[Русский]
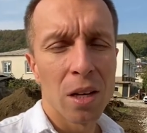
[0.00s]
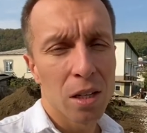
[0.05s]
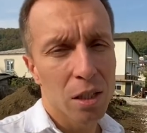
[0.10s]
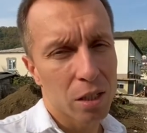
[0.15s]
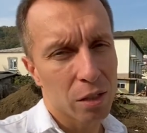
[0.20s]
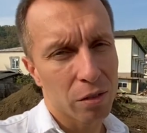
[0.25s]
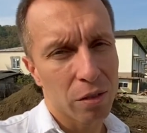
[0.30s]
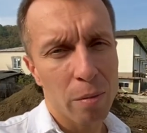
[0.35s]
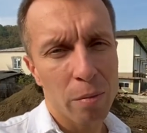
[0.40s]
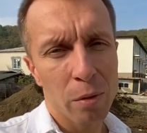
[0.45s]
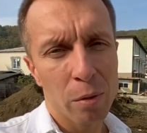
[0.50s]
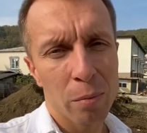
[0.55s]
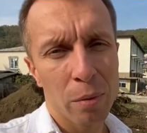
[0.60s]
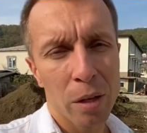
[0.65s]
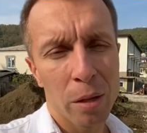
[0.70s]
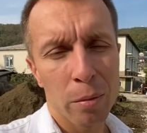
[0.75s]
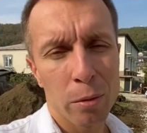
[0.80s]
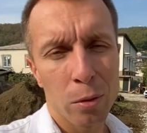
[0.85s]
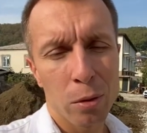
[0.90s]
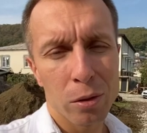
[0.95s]
С вами был Павел
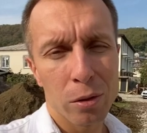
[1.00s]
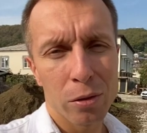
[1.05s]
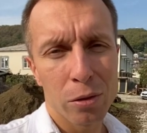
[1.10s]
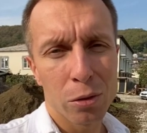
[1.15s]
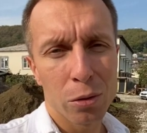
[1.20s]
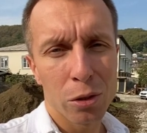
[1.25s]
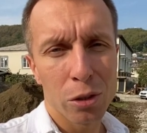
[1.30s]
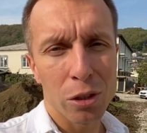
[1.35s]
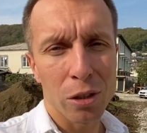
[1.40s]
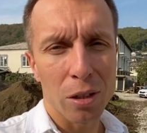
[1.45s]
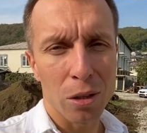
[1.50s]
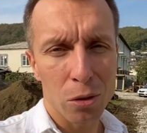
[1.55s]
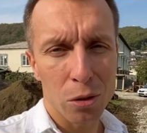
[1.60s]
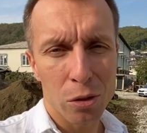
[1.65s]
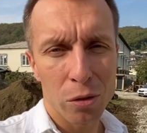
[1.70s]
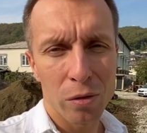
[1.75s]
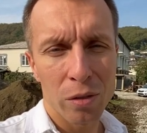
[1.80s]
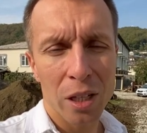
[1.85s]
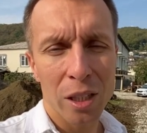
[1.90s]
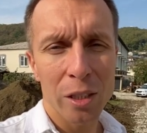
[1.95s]
Морозов Сочи. Хорошего
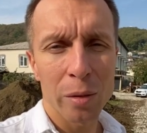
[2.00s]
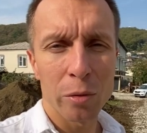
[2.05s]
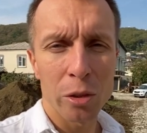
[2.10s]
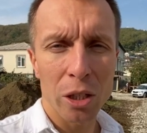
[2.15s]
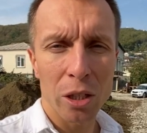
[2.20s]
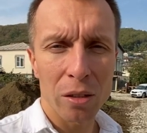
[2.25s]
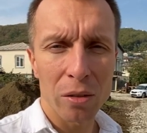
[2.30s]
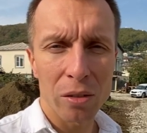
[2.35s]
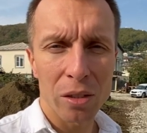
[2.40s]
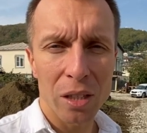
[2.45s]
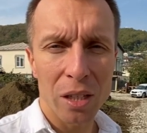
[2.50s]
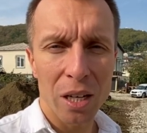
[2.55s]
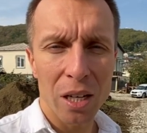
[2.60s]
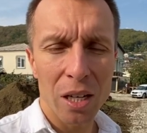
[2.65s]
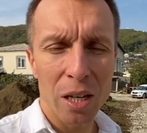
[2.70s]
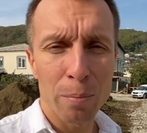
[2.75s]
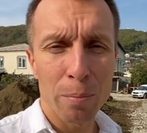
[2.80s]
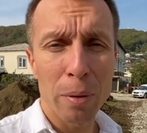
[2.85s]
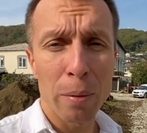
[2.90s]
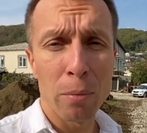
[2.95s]
дня, замечательного настроения,
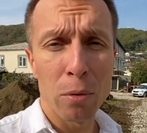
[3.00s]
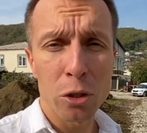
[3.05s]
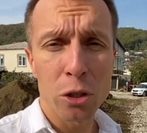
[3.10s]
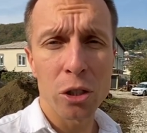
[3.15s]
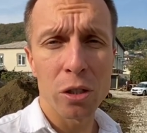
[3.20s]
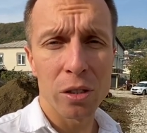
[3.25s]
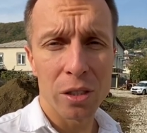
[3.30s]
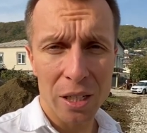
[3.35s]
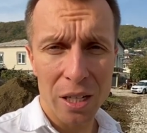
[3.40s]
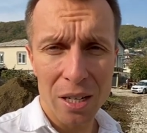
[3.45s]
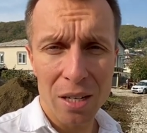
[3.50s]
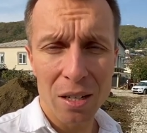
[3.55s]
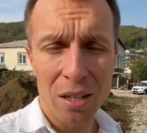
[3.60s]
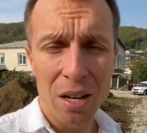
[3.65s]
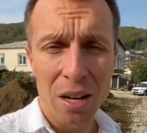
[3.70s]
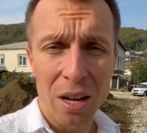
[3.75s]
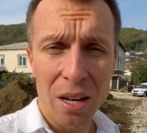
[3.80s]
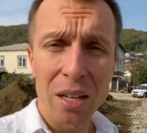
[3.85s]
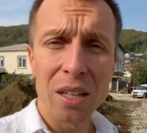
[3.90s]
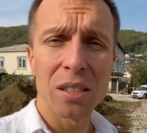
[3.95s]
побольше денег
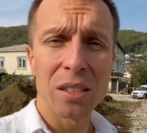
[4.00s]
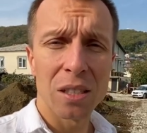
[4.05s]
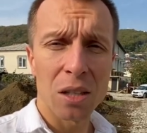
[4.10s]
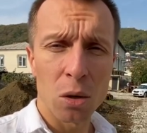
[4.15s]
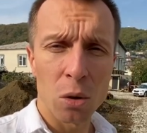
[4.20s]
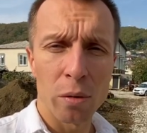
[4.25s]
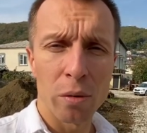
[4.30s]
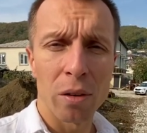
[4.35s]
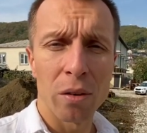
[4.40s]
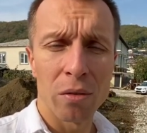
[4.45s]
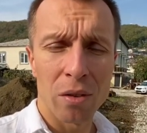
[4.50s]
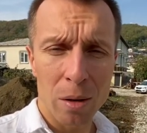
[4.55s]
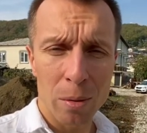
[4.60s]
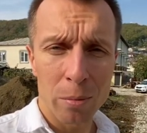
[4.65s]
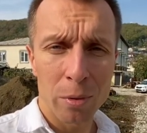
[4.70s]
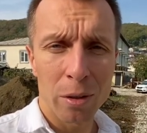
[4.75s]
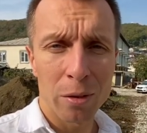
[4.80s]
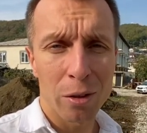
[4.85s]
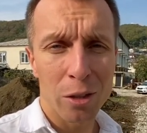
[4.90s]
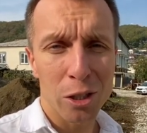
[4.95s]
и здоровья вам
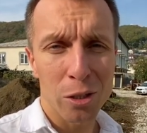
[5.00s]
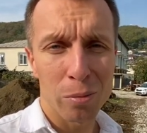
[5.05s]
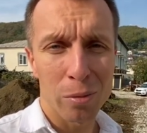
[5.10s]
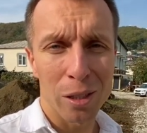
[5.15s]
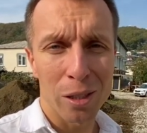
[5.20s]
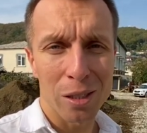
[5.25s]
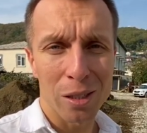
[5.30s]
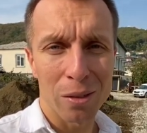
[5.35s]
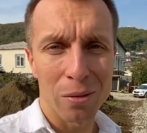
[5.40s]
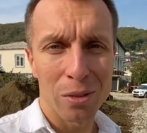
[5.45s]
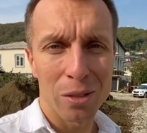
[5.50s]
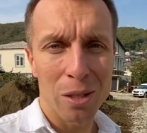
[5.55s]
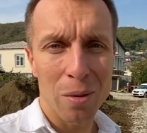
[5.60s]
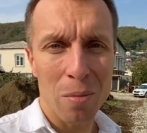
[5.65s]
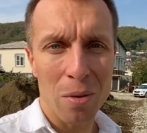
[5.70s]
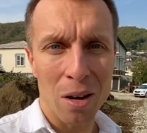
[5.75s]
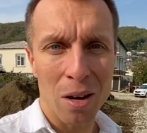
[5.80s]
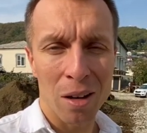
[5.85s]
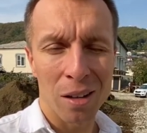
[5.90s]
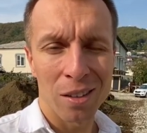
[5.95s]
и вашим близким. Всем пока.